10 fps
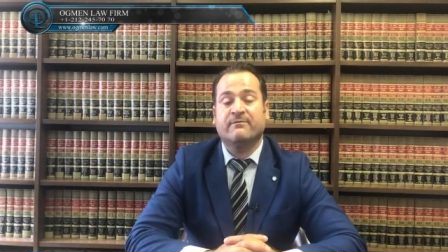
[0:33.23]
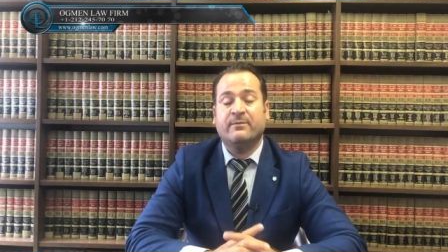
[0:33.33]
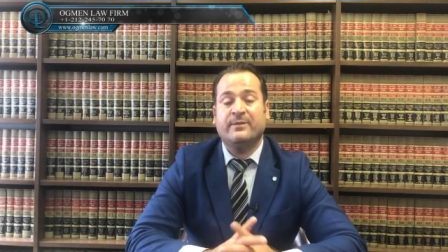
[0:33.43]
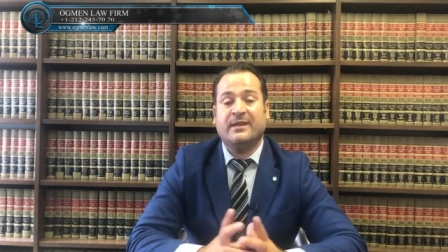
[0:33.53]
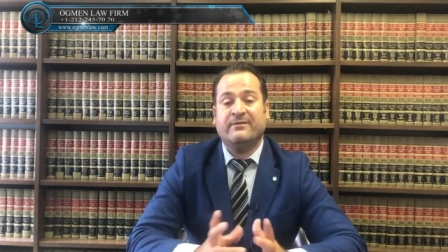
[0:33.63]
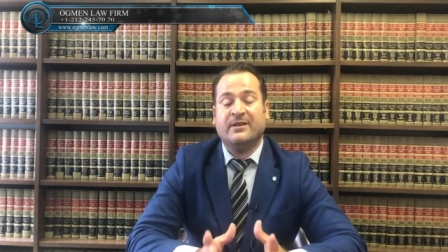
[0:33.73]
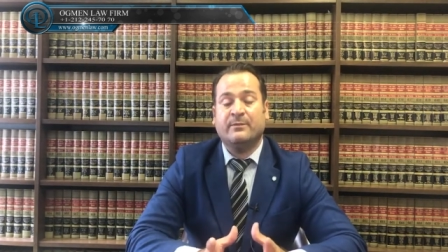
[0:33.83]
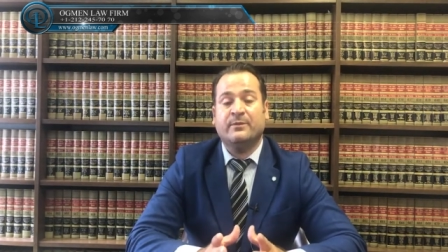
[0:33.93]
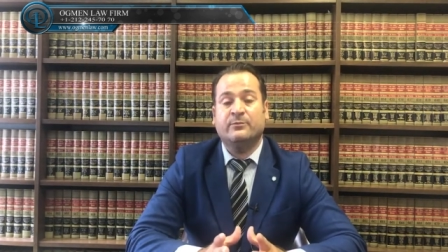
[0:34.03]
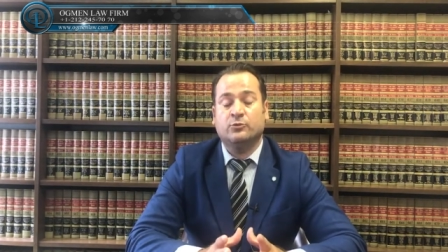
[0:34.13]
ve bir
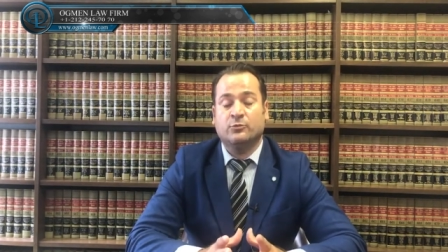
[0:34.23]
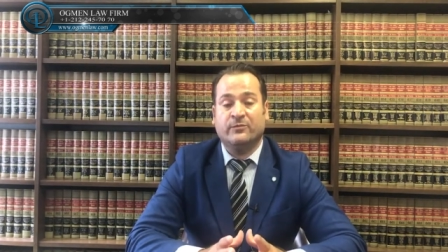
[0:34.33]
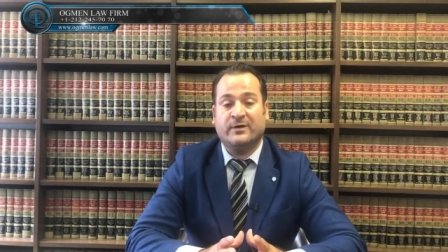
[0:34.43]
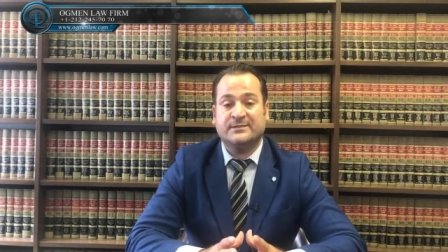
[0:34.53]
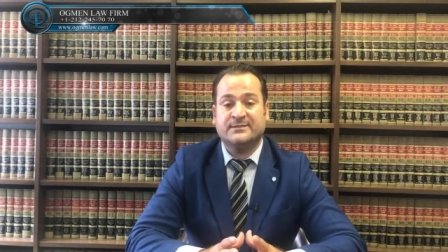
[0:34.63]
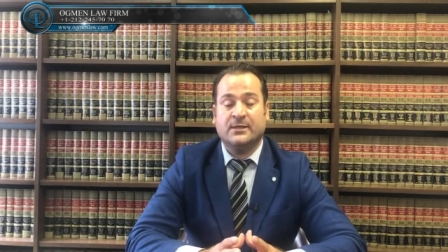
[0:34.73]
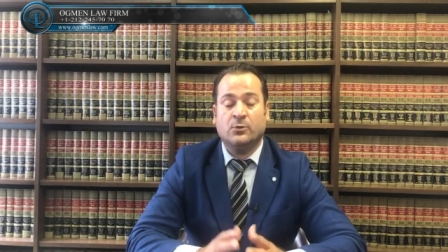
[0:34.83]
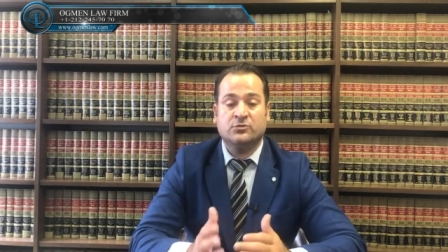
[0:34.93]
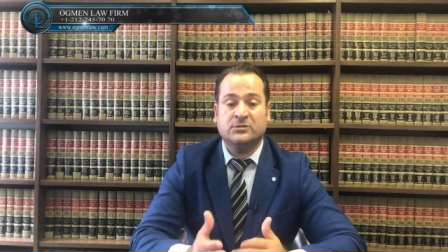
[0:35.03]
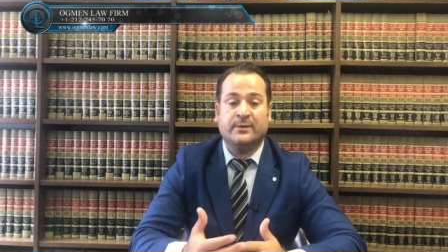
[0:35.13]
evlenme durumu varsa
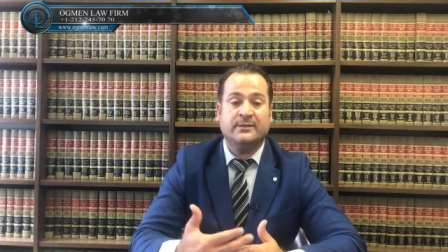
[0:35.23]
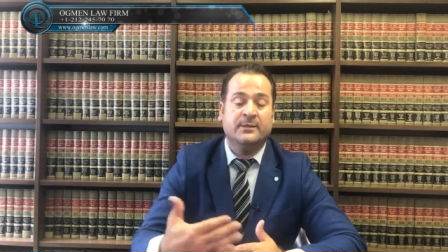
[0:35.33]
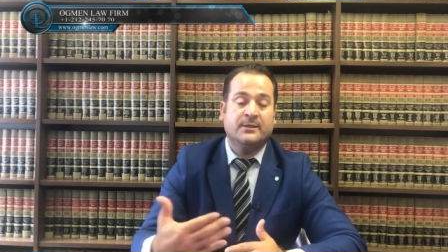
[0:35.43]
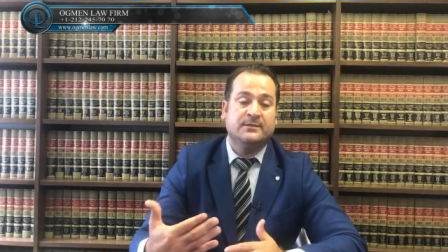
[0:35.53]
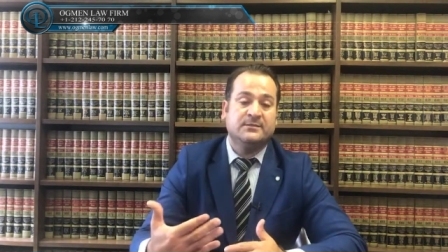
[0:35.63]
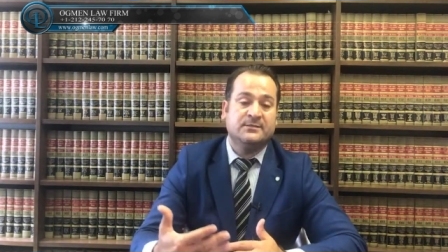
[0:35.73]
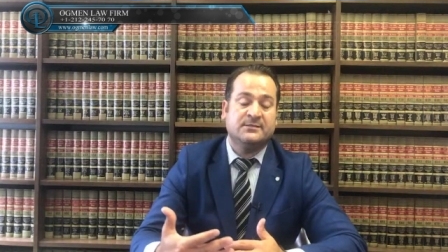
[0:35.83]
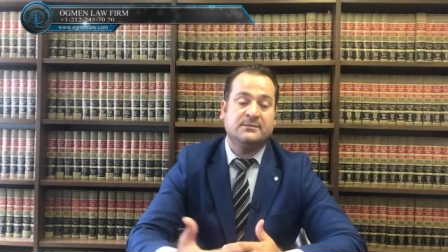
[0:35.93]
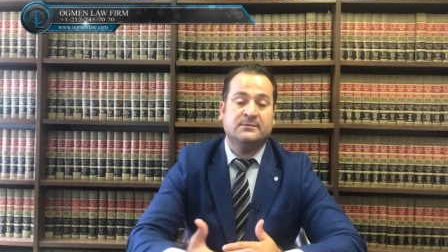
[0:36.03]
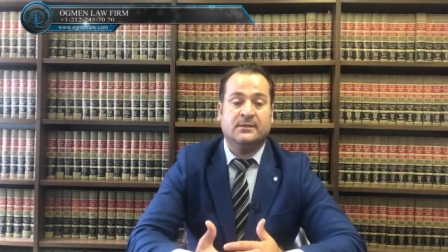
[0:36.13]
o zaman
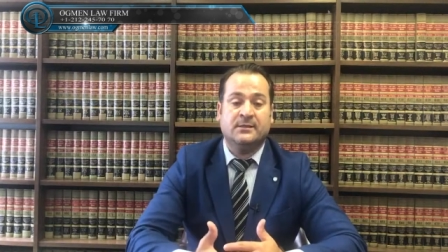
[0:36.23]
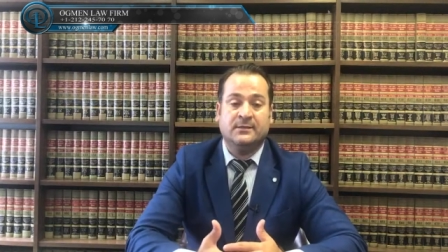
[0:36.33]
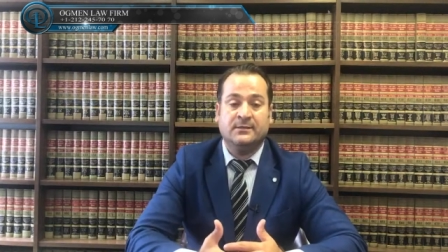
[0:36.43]
sizin e,